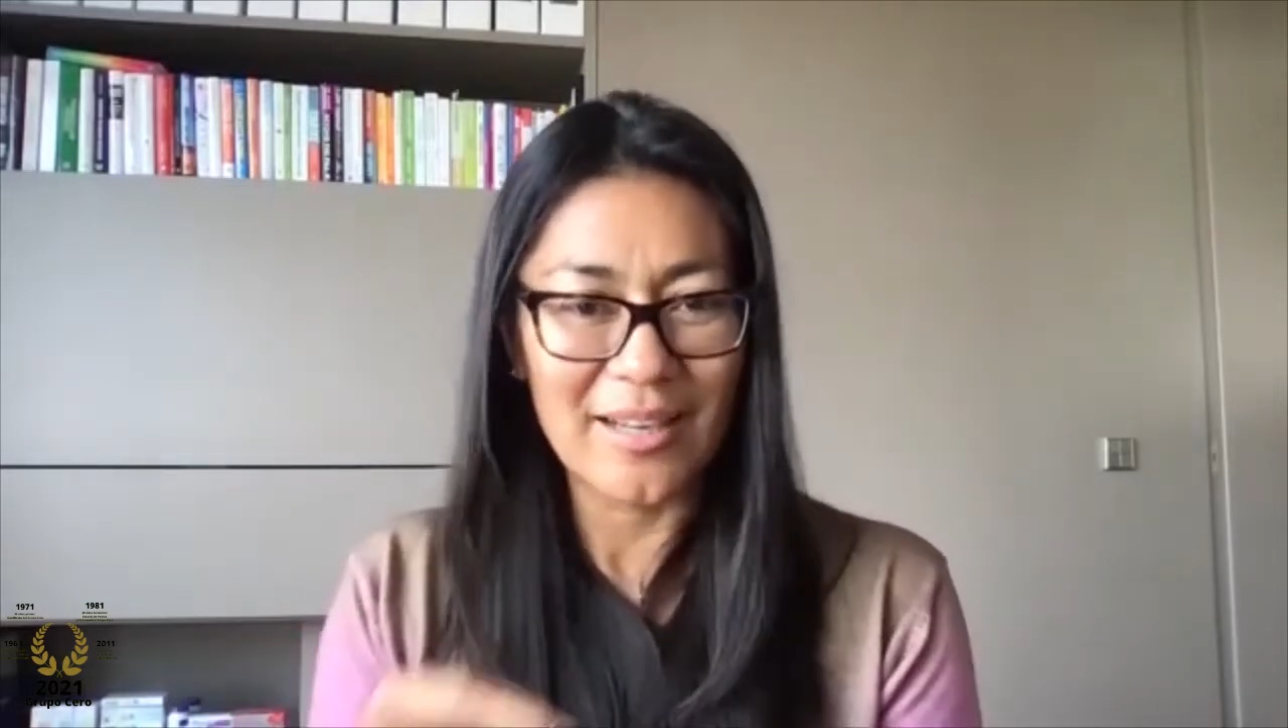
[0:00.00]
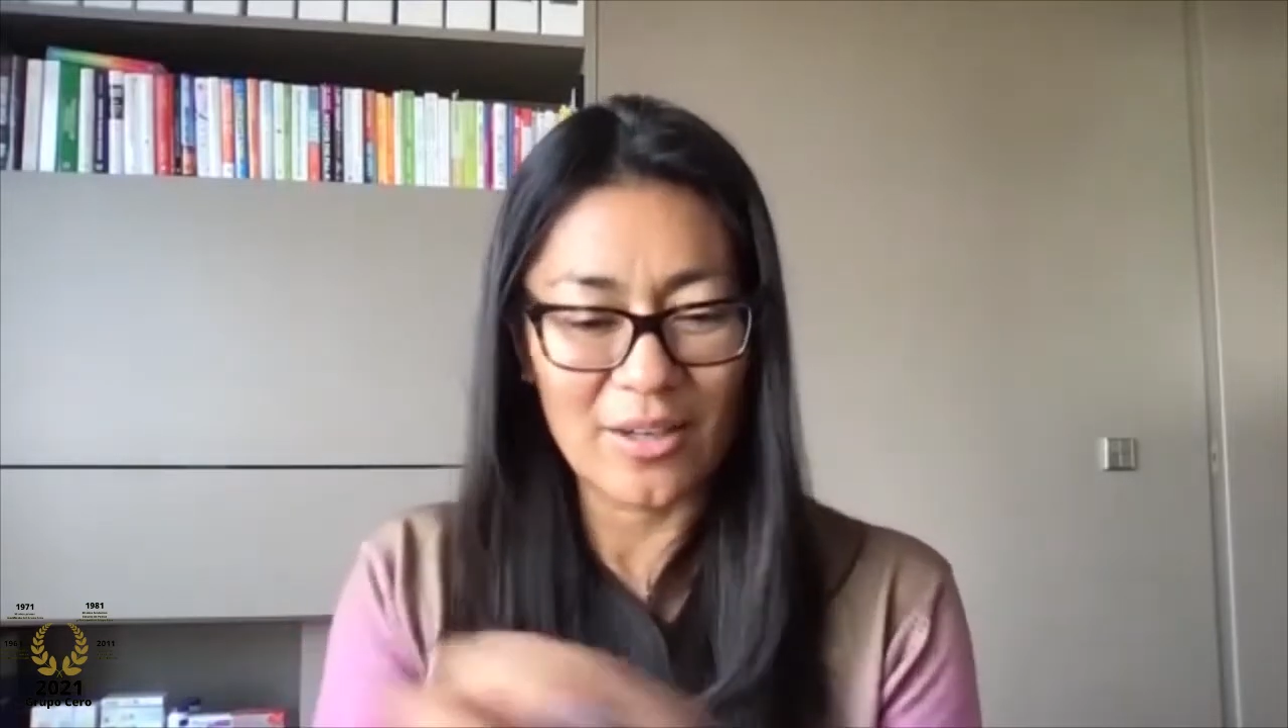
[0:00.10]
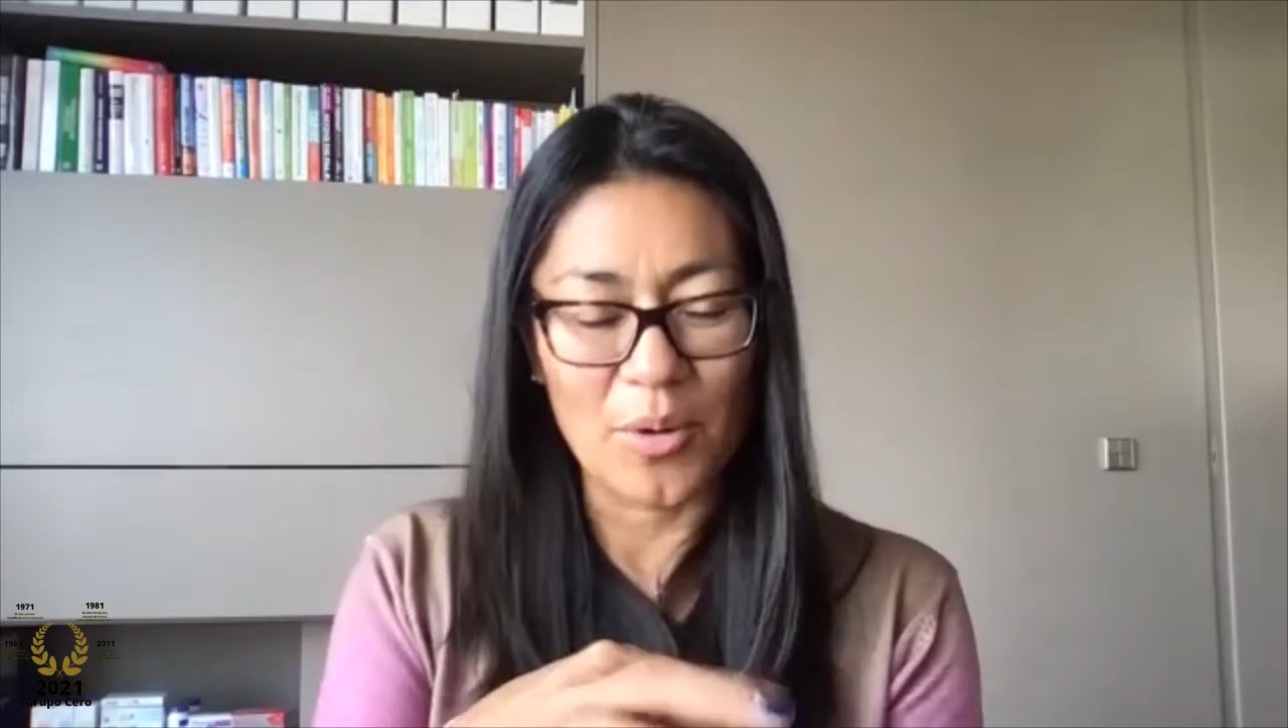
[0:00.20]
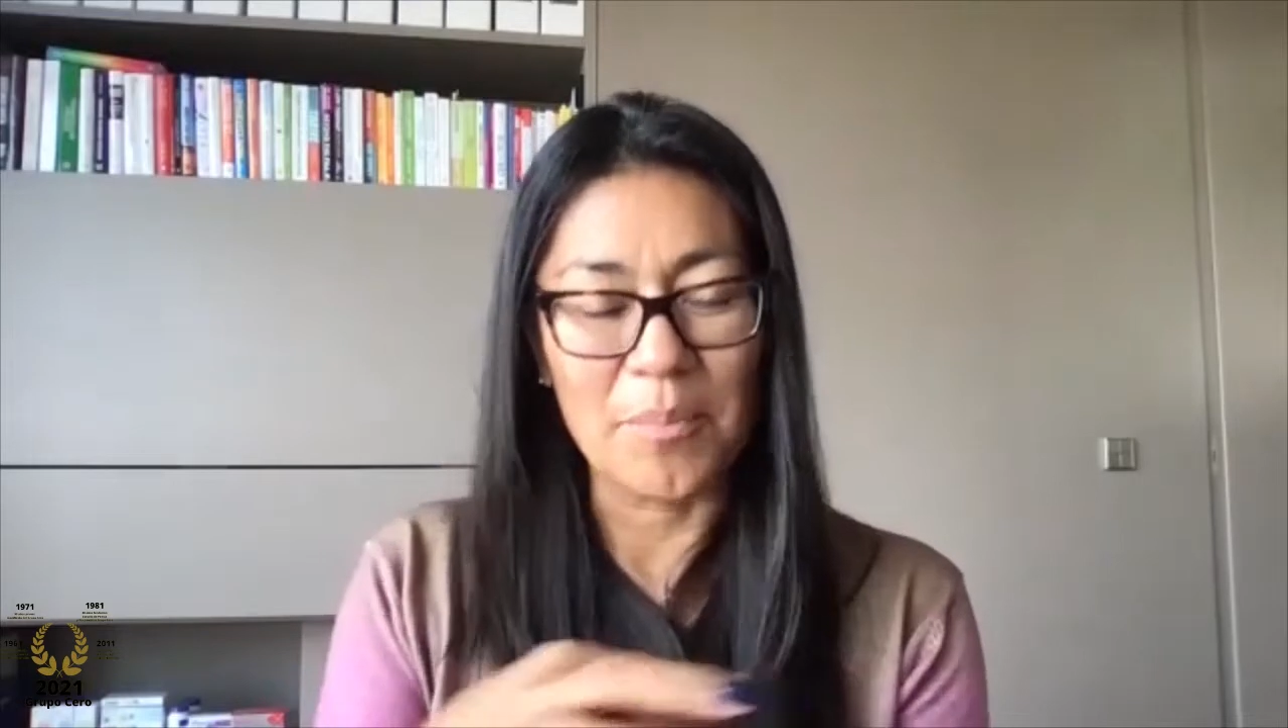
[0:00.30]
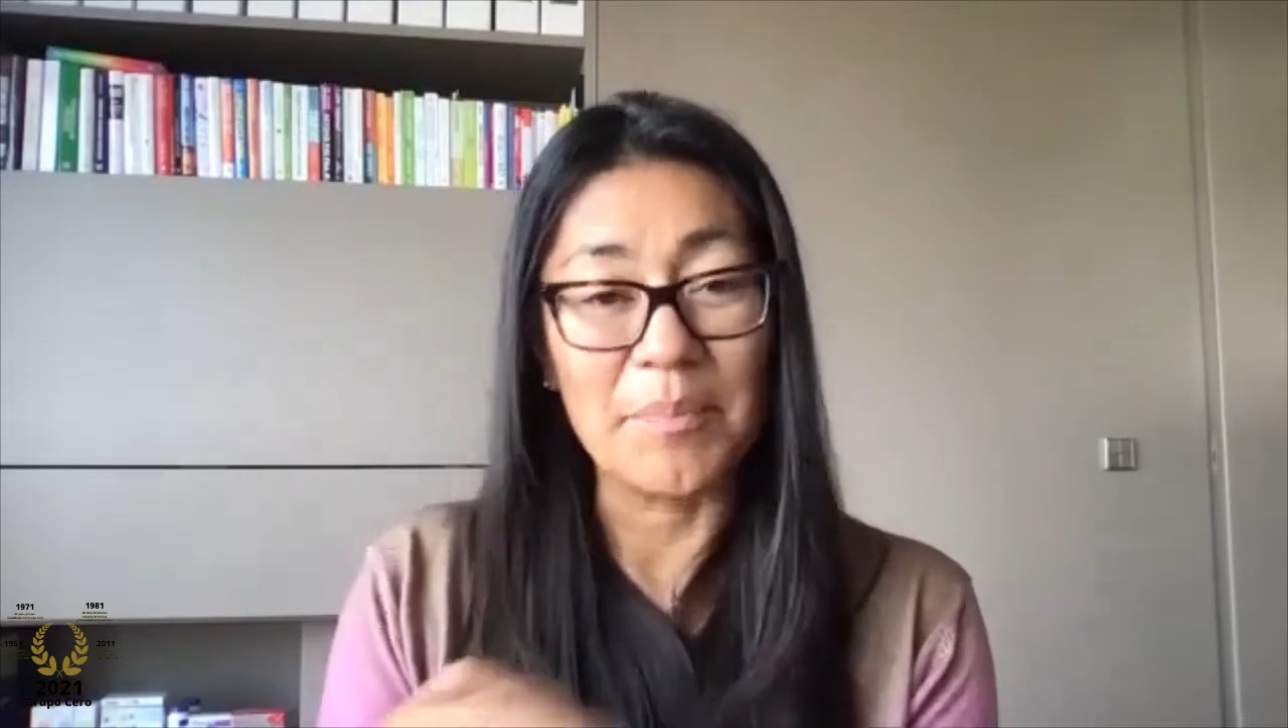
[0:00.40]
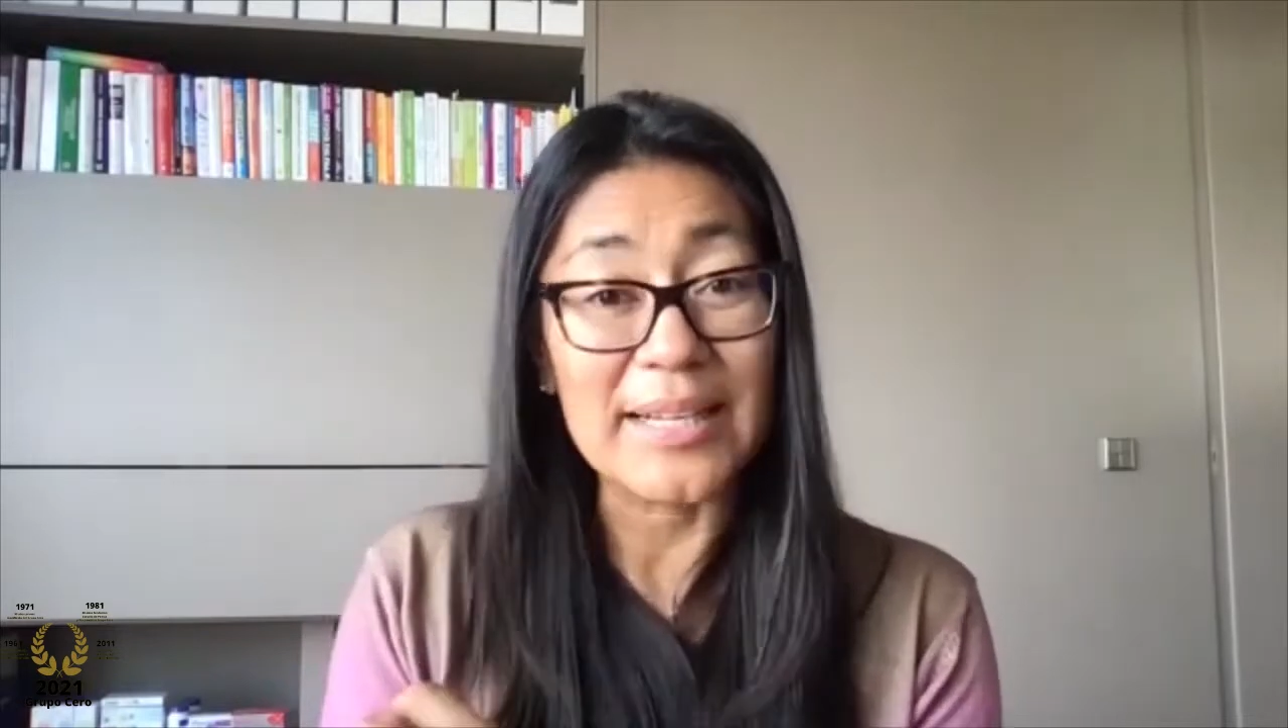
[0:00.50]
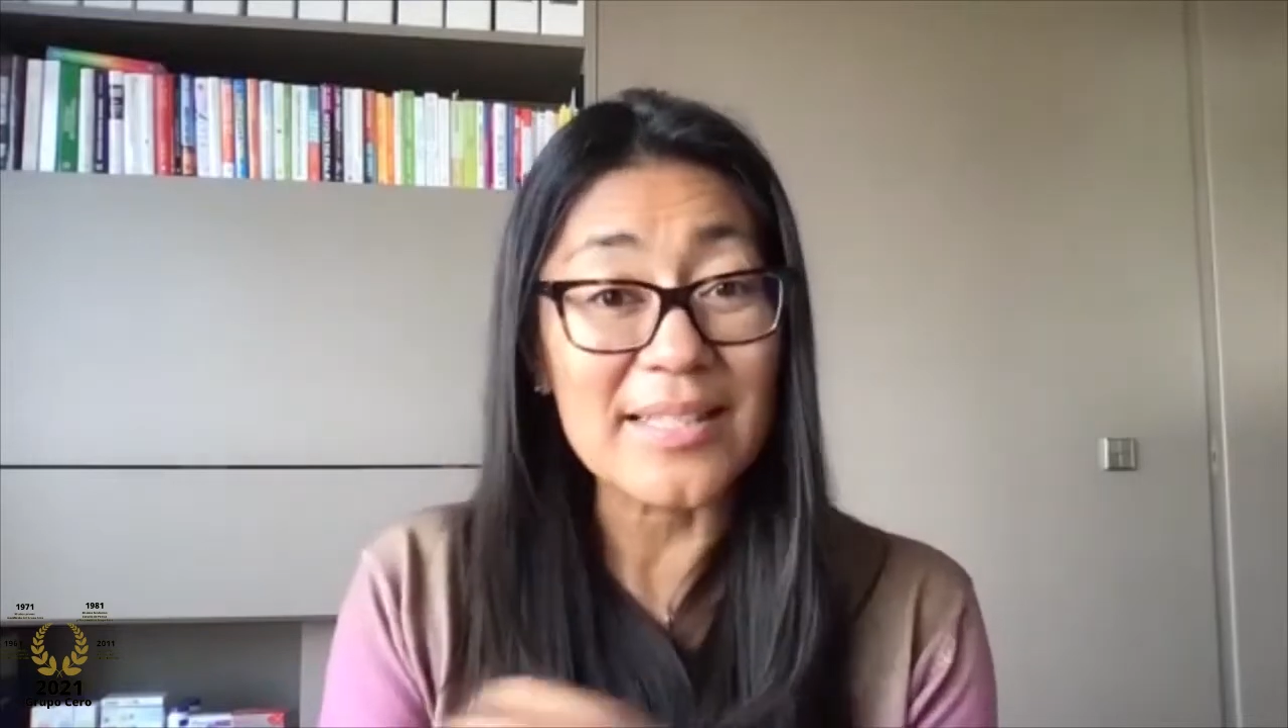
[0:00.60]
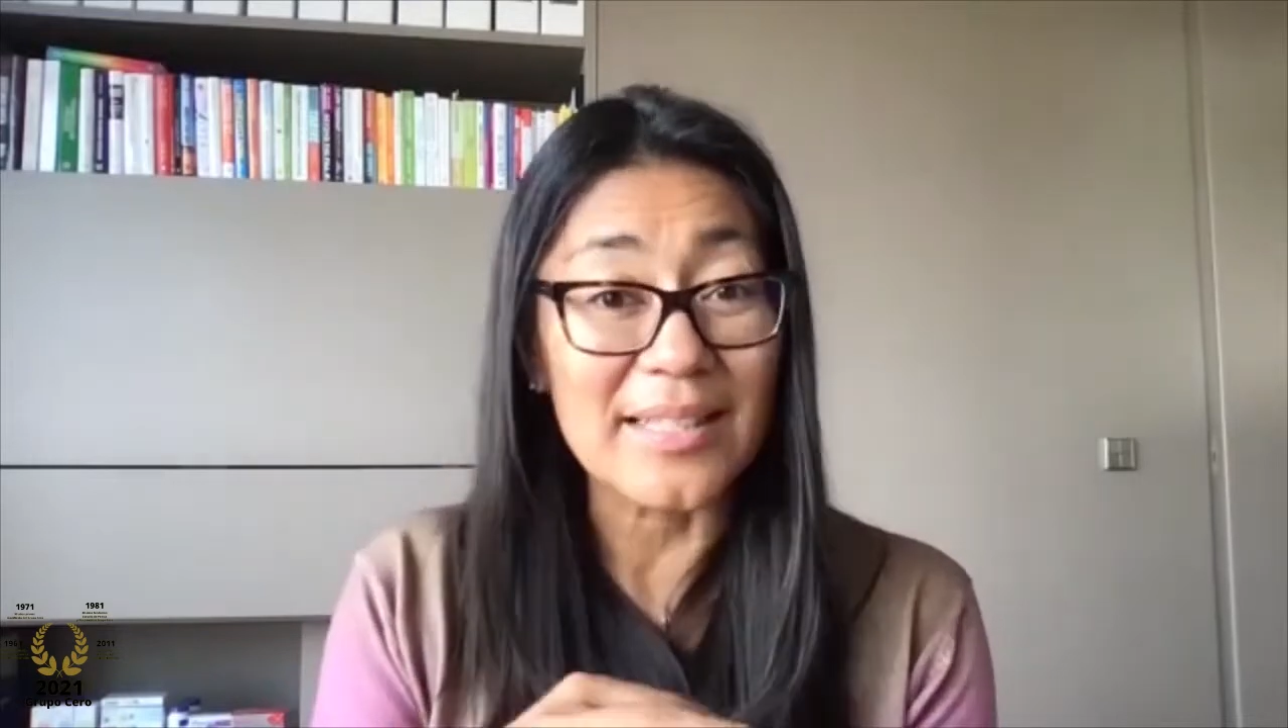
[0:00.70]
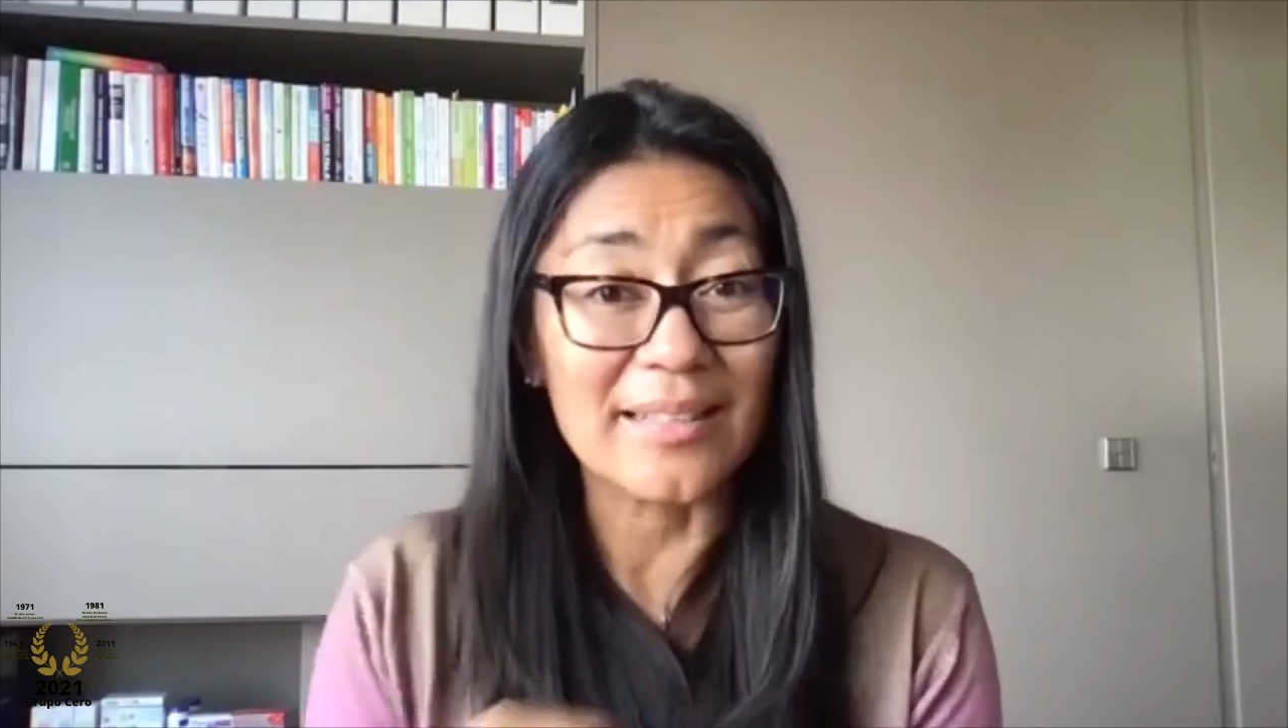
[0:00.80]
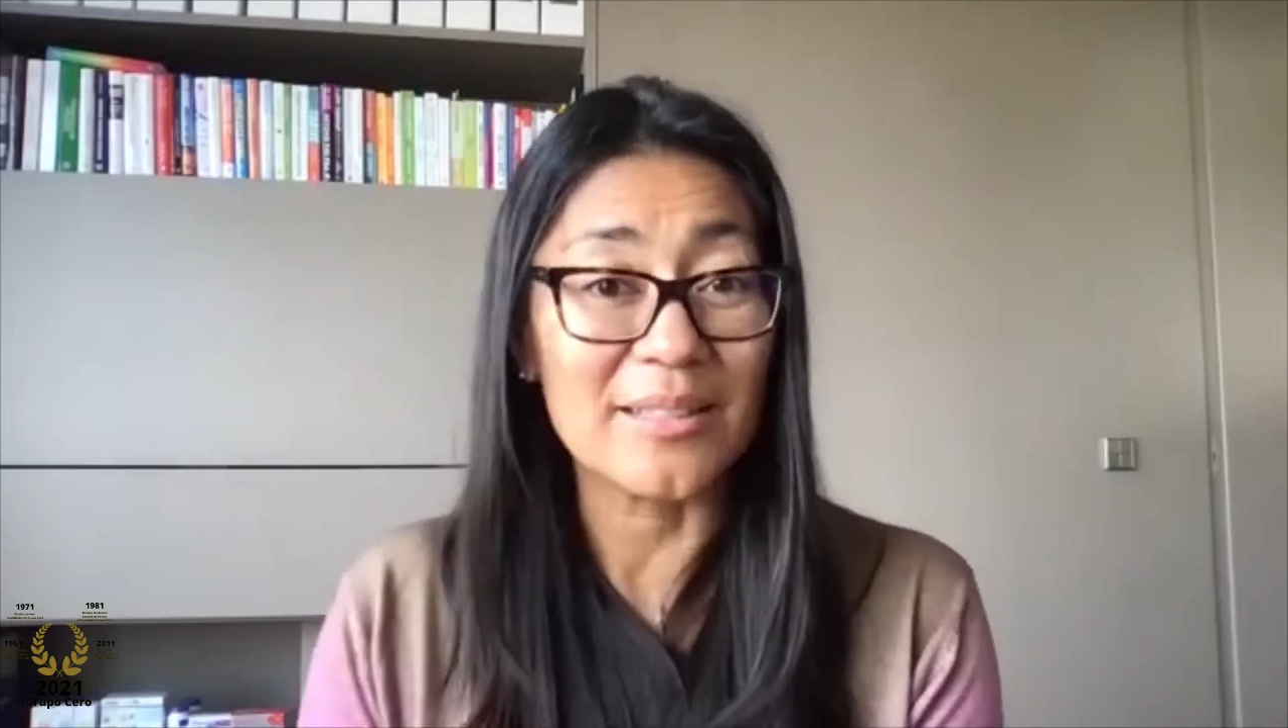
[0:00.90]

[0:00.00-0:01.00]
con pasta,